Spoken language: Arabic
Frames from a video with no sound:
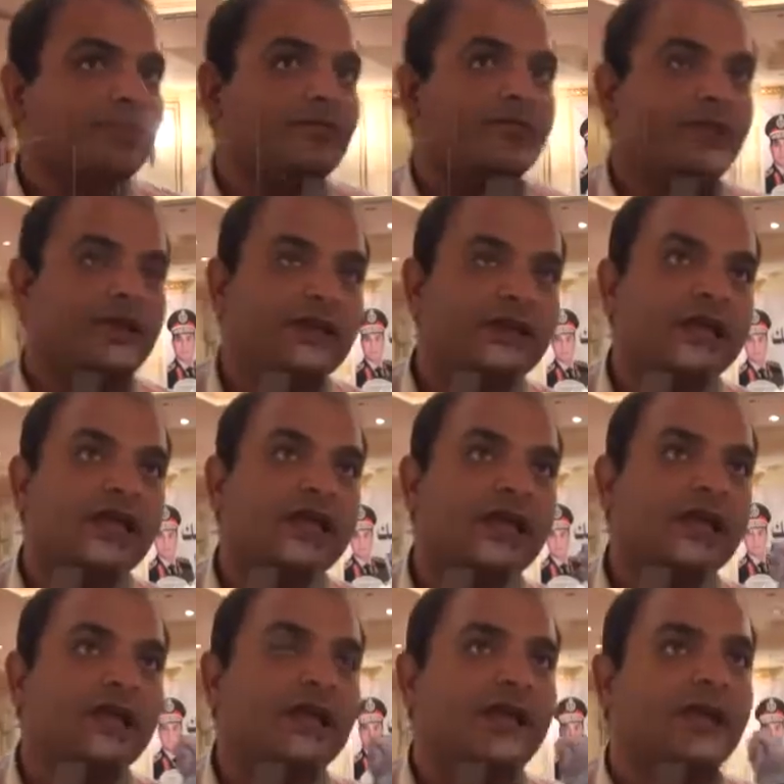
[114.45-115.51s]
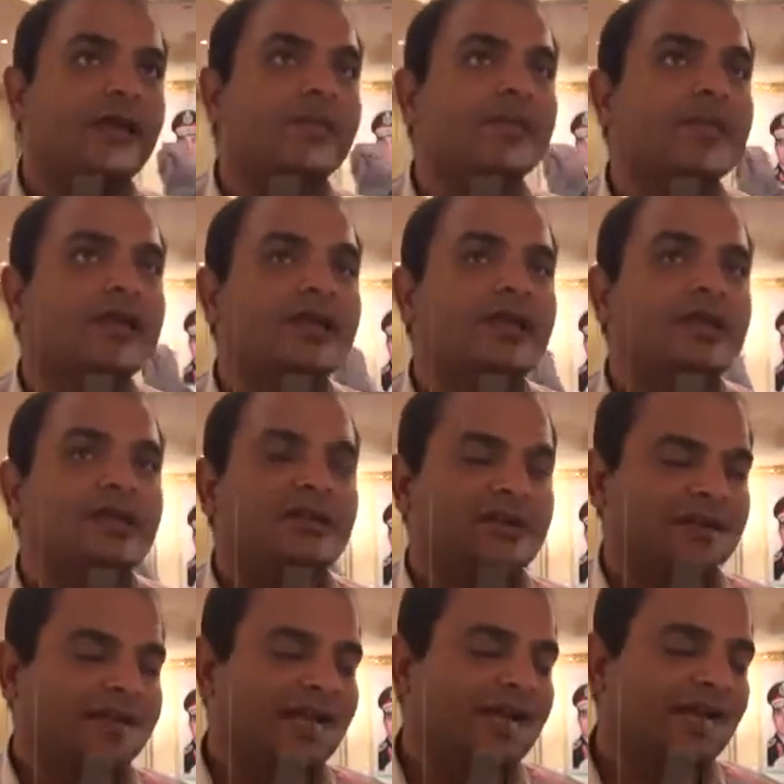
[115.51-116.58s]
فده
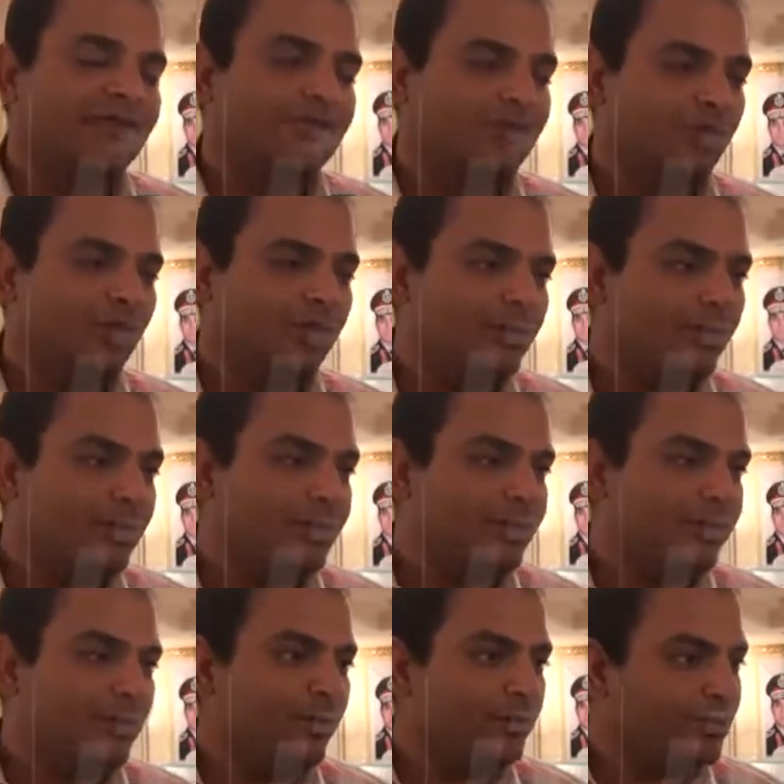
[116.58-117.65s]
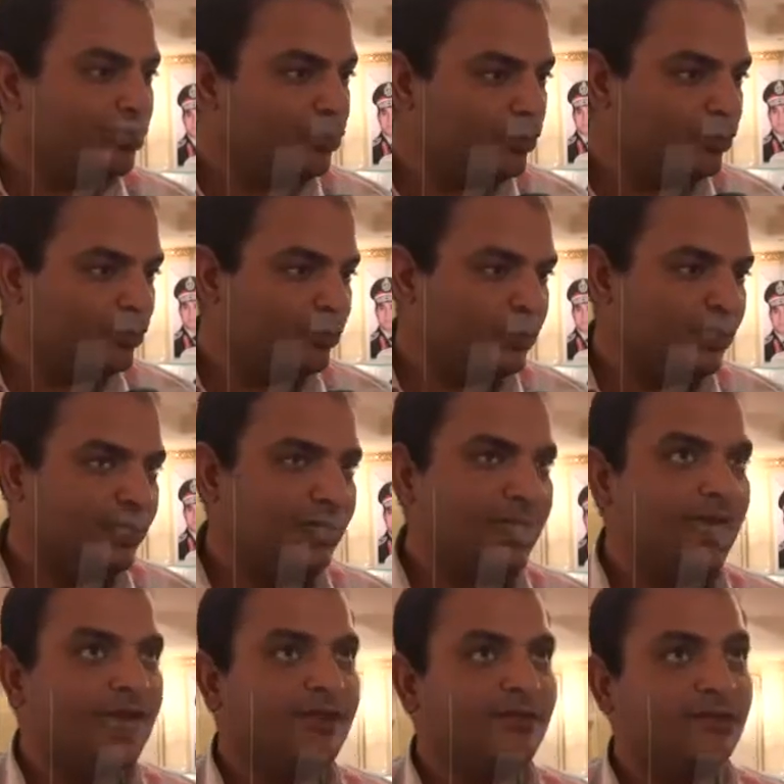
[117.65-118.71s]
جعل في حب بيننا وبينه
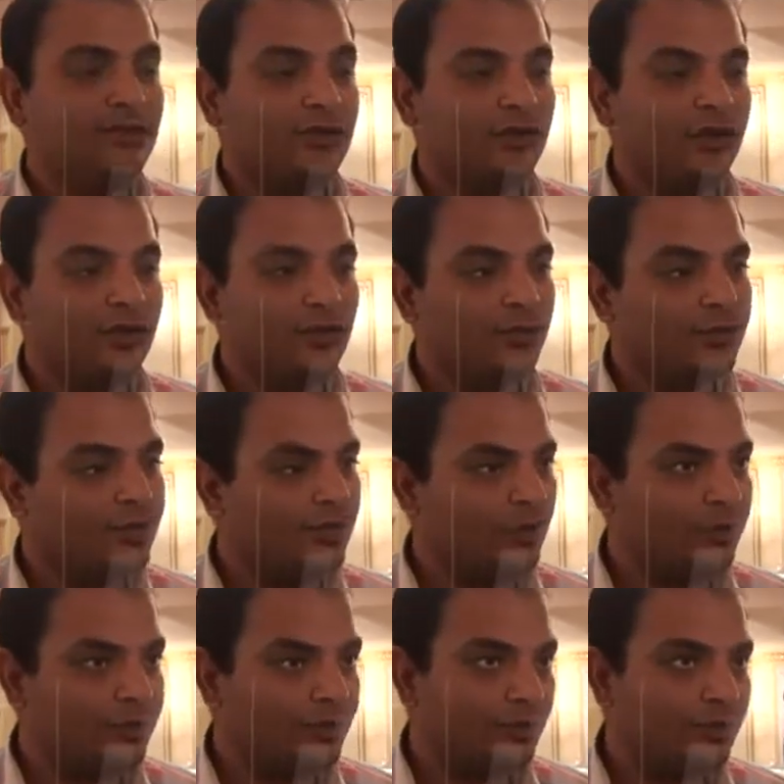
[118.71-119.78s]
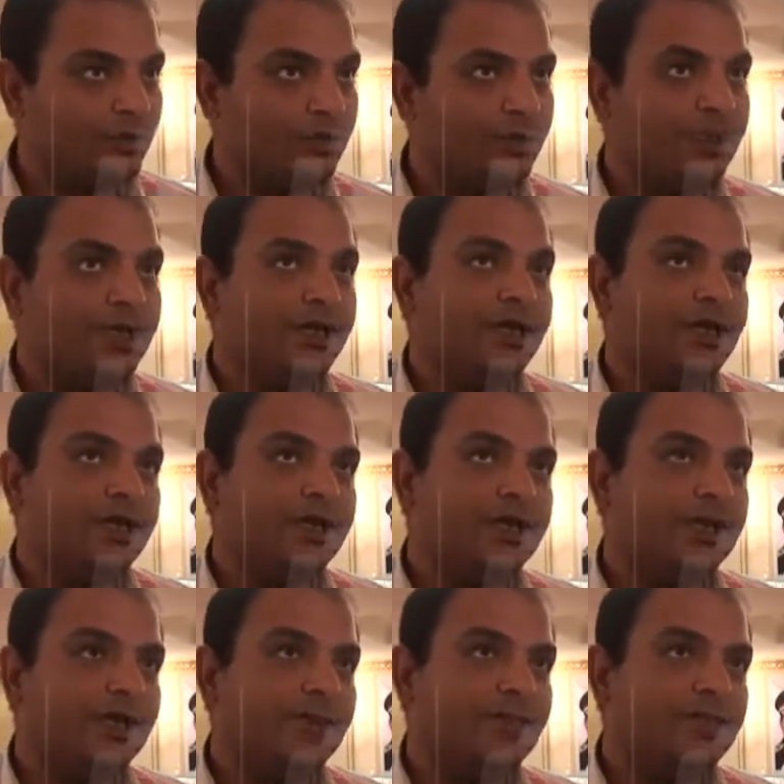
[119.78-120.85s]
جعل في تقارب بيننا وبينه
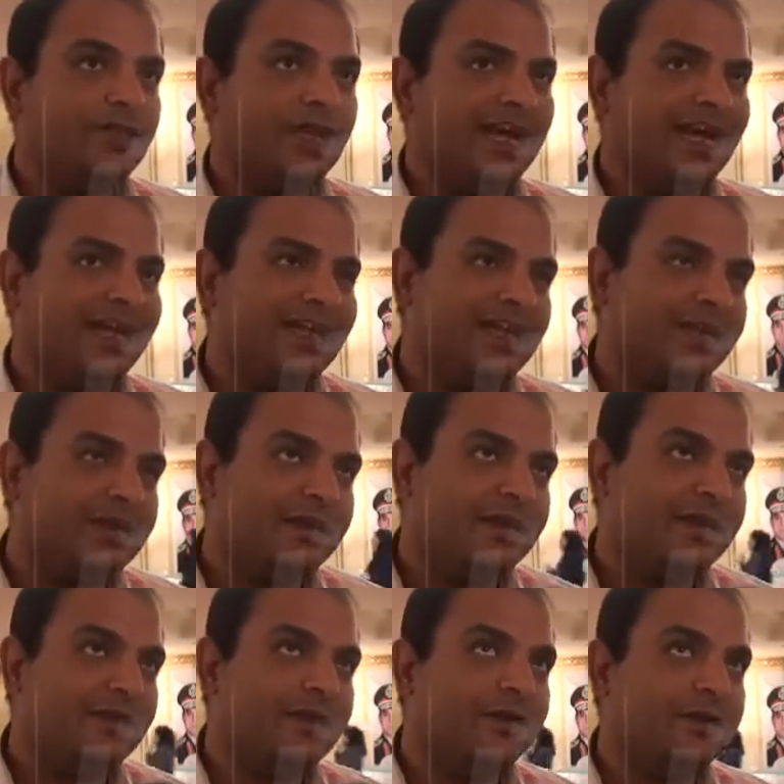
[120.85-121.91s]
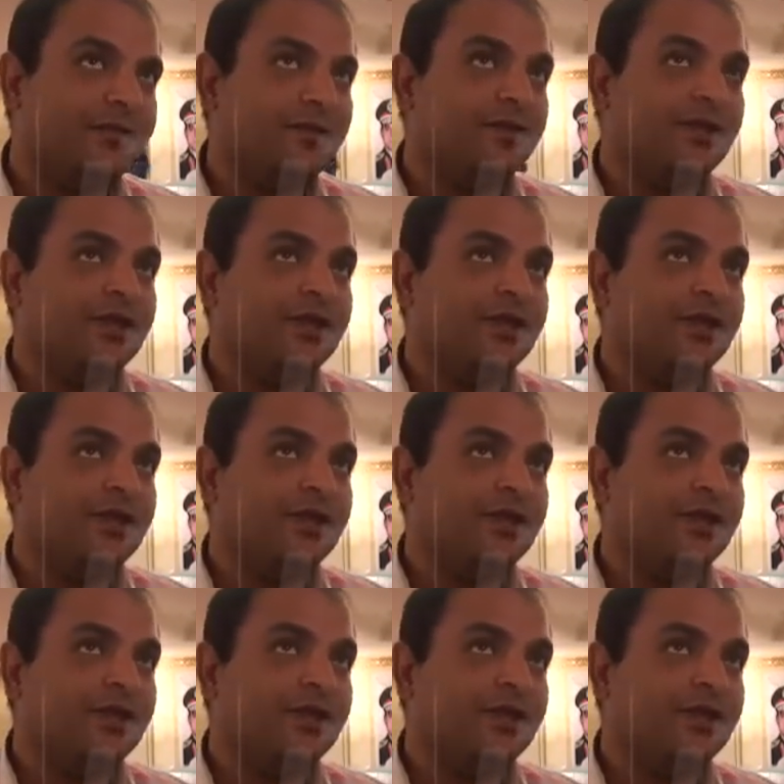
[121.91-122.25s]
آه، حاليا آه،